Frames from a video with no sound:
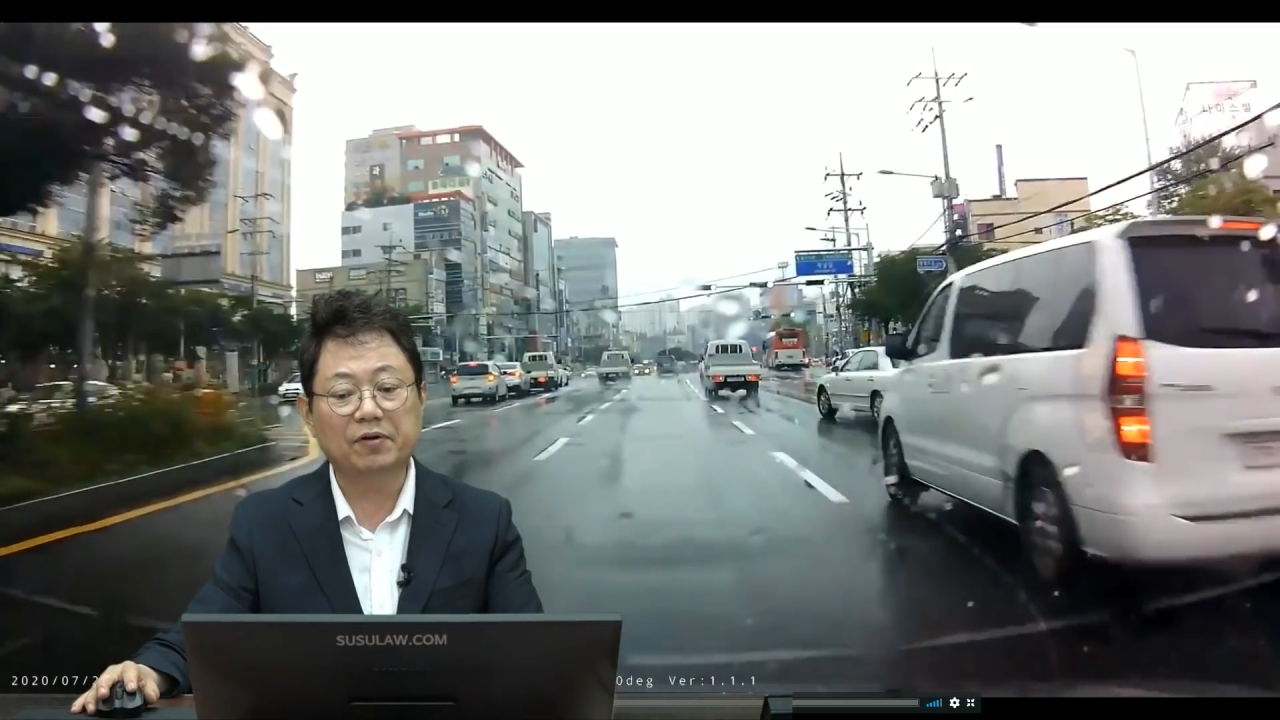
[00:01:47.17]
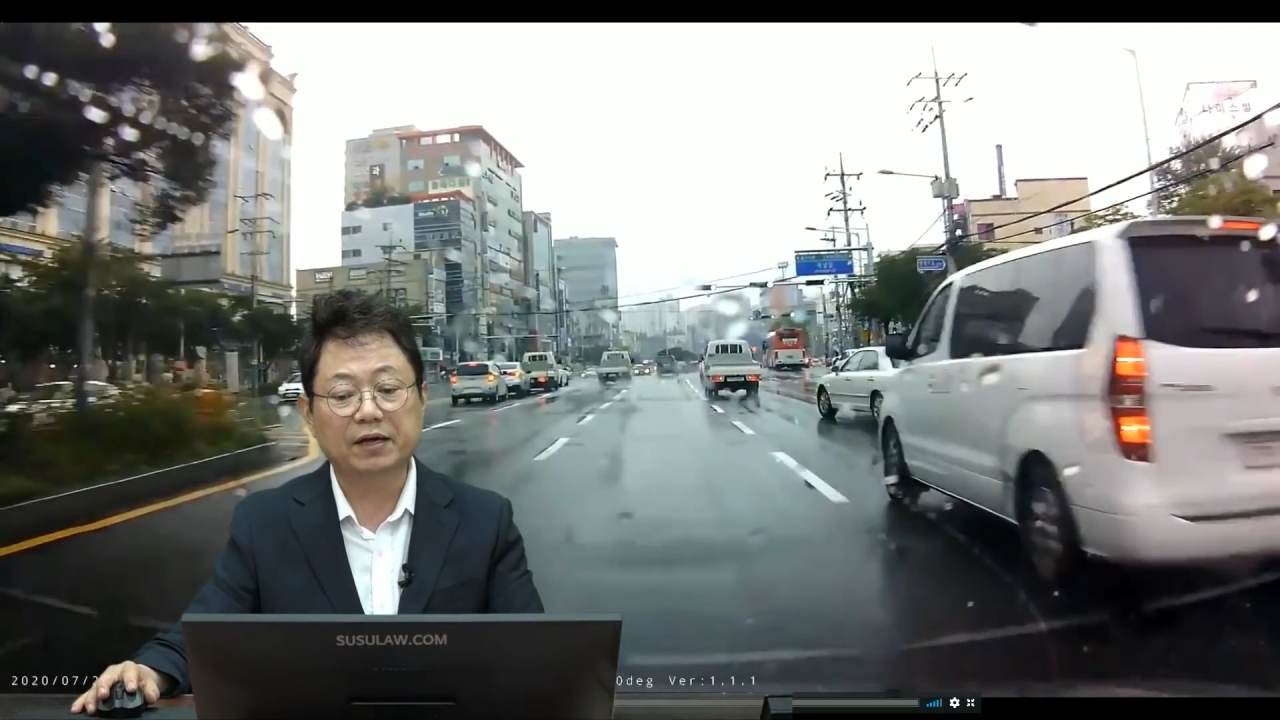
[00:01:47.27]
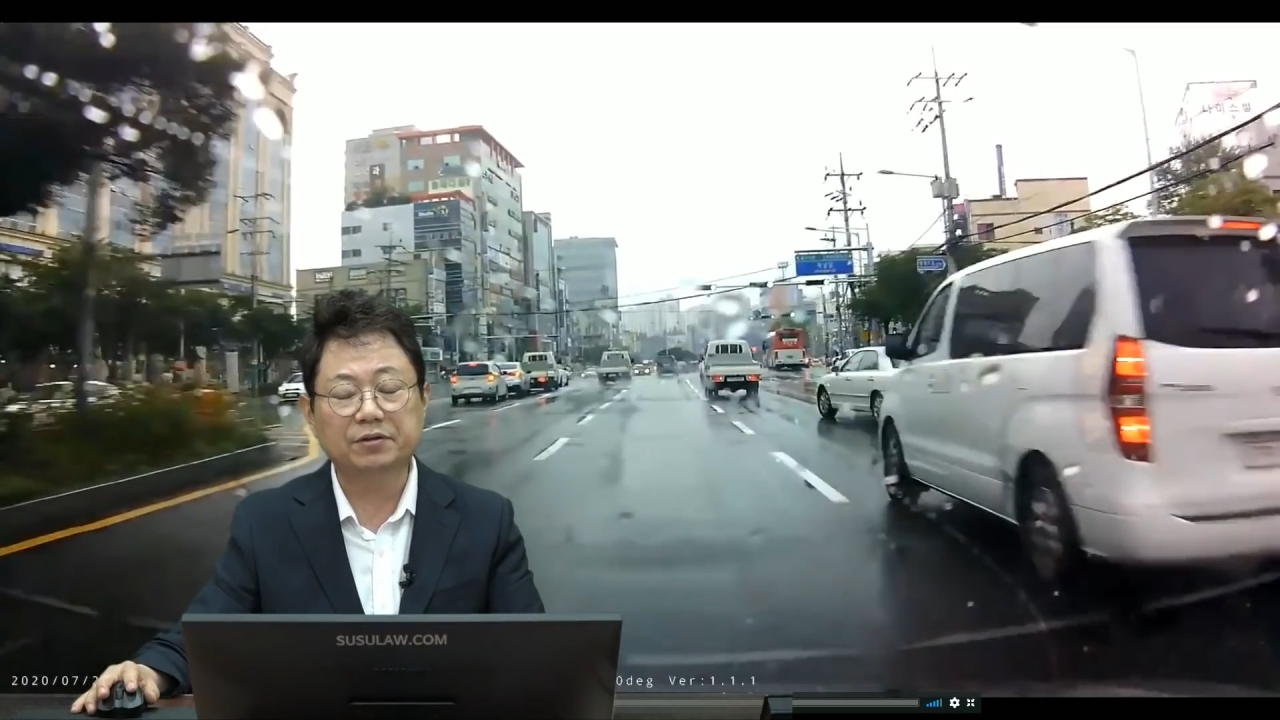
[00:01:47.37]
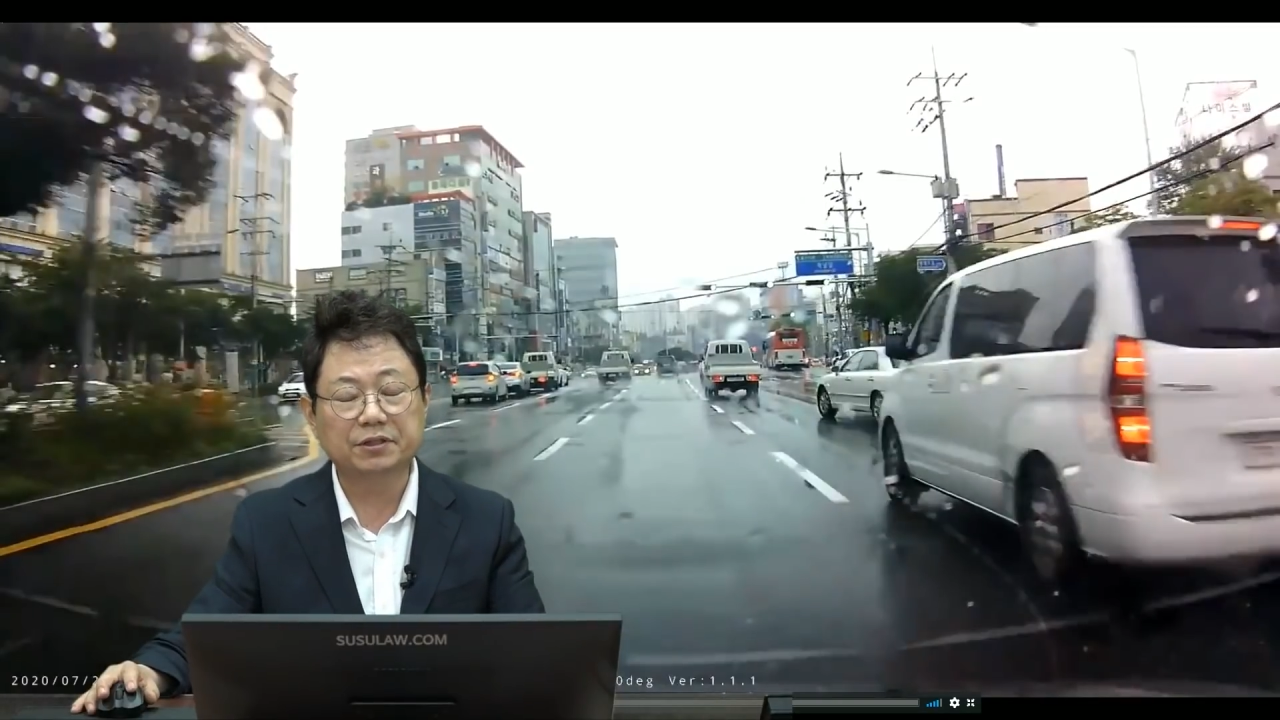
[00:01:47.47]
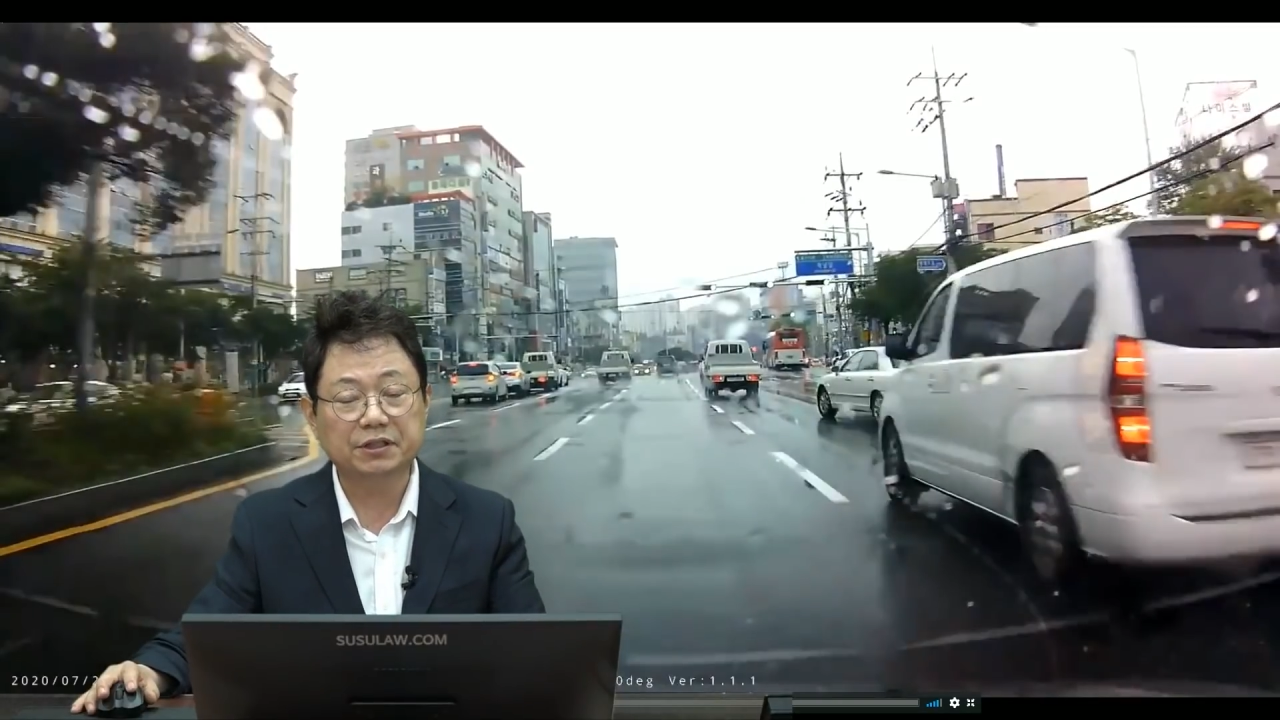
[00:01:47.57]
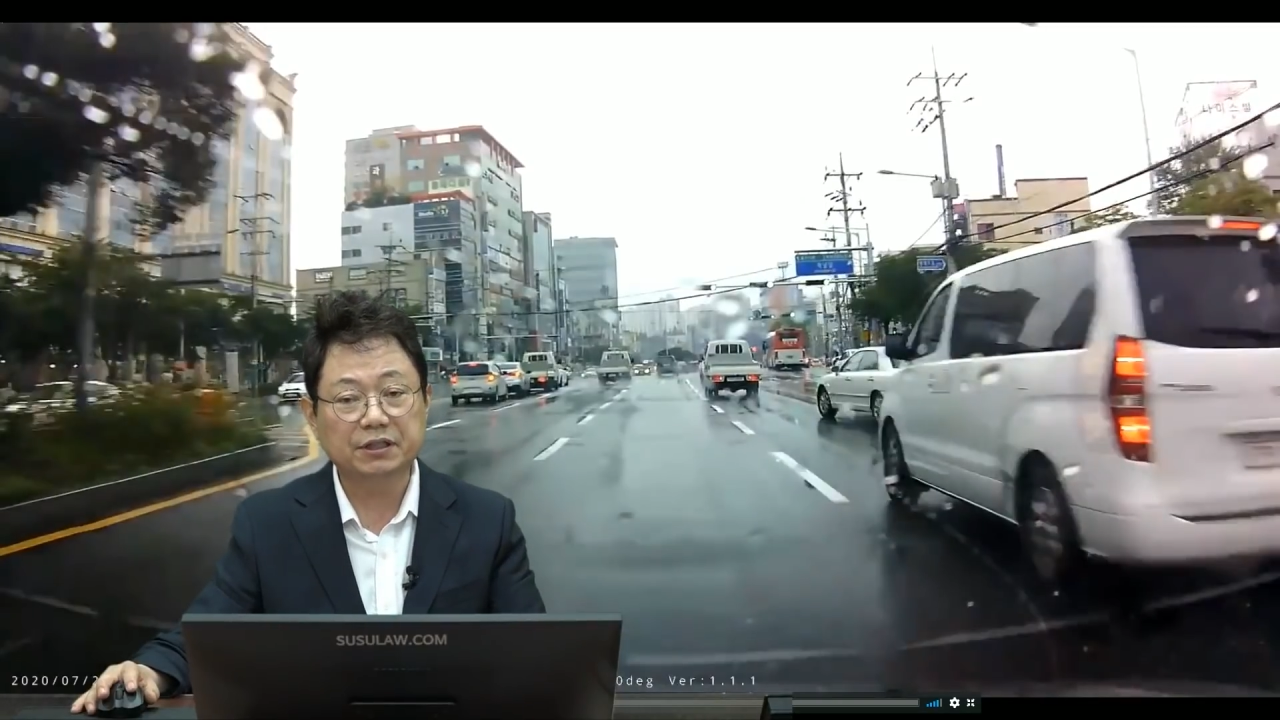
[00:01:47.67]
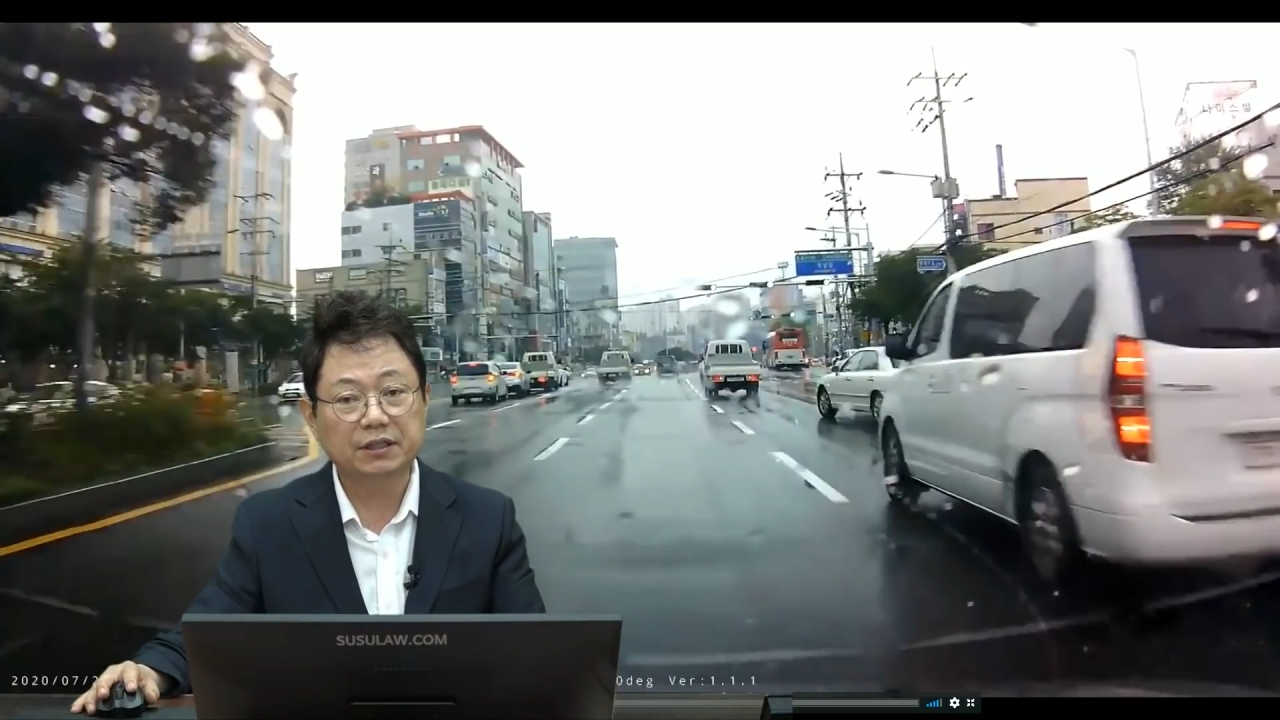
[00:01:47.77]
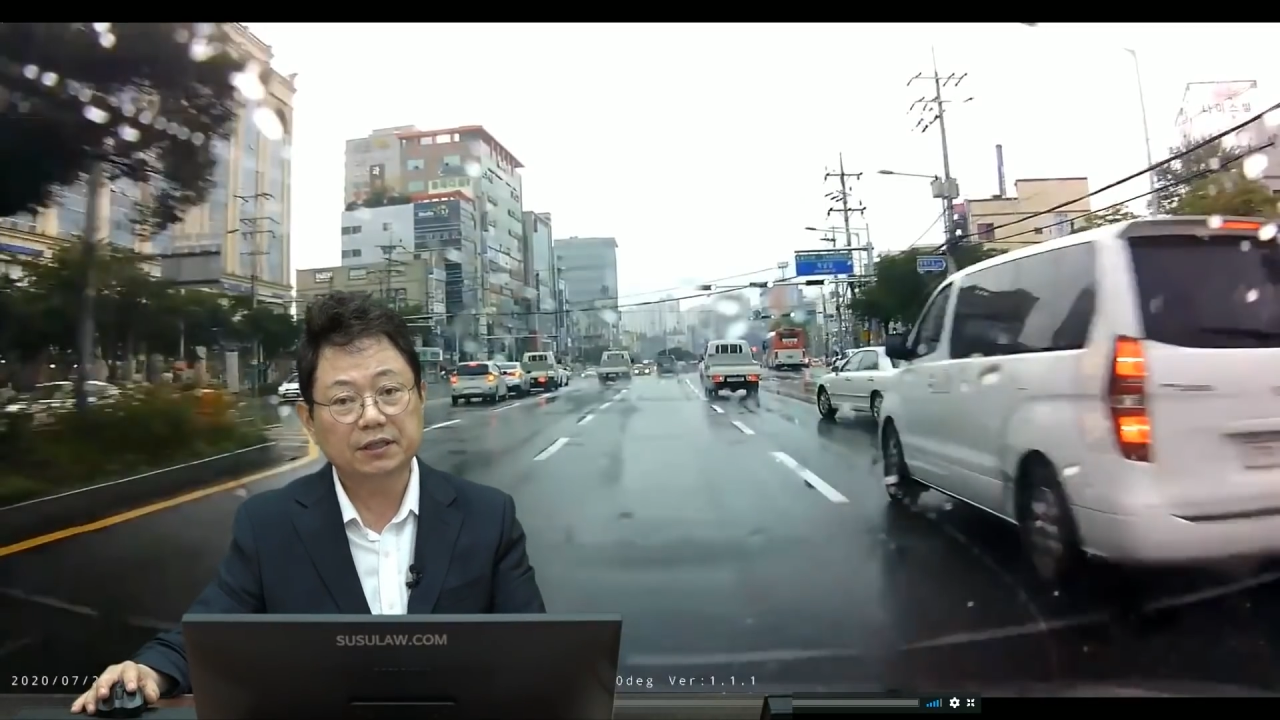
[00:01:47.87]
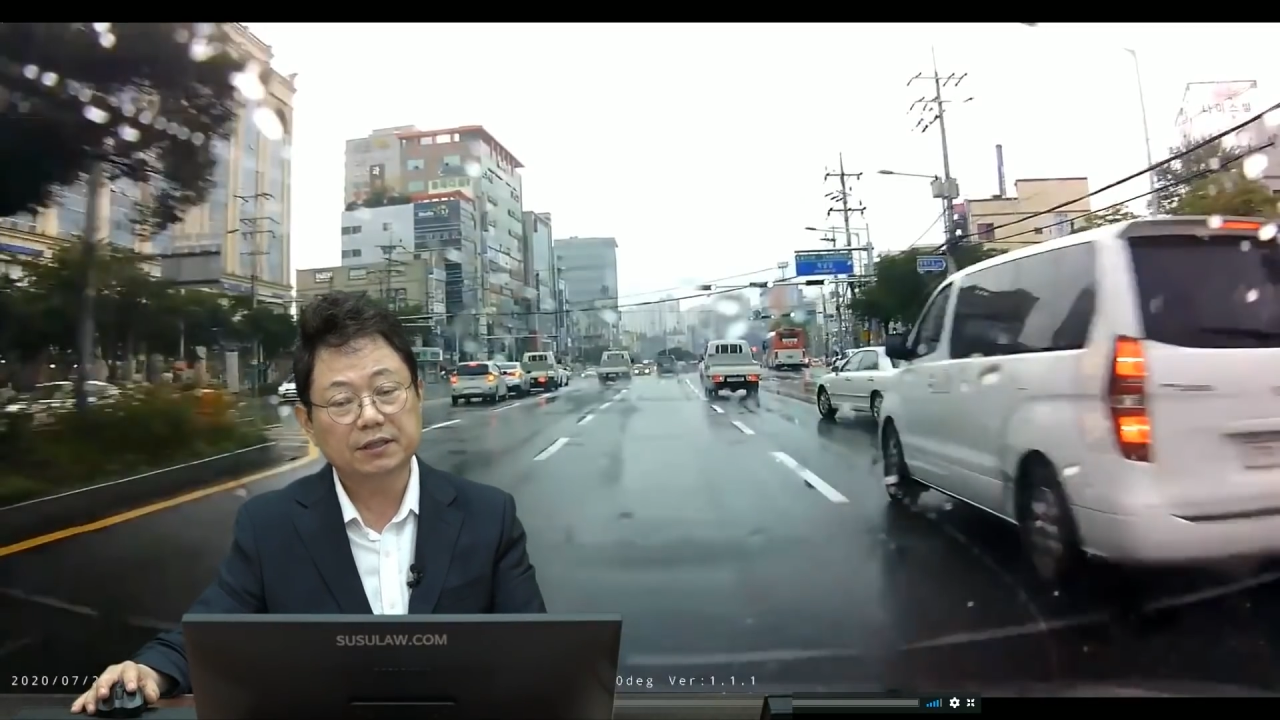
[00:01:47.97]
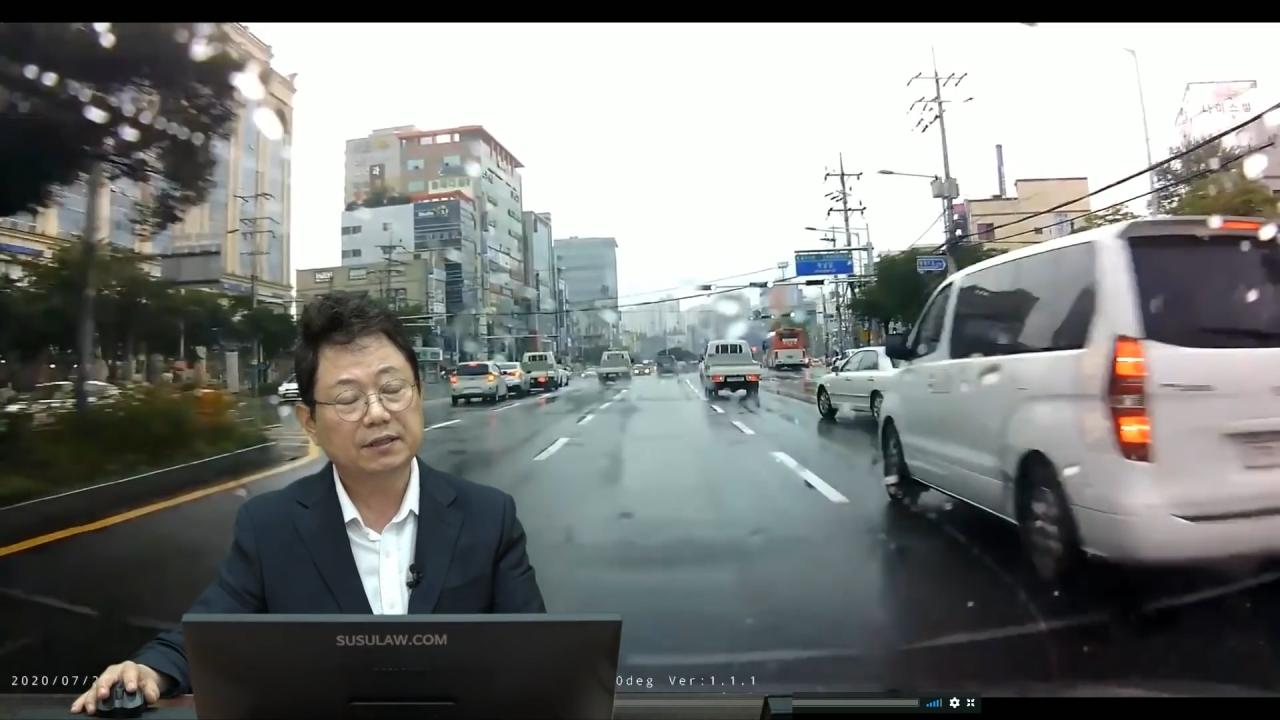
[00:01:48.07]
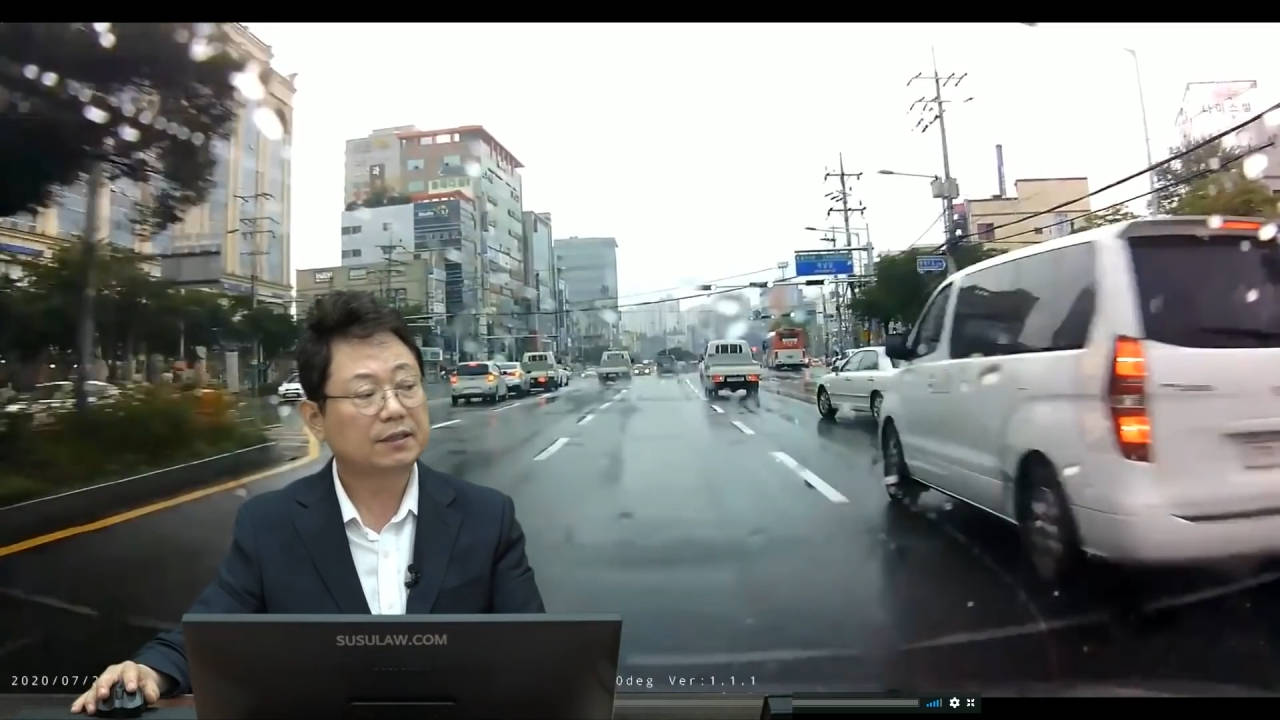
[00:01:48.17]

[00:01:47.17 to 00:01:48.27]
왜 그러지?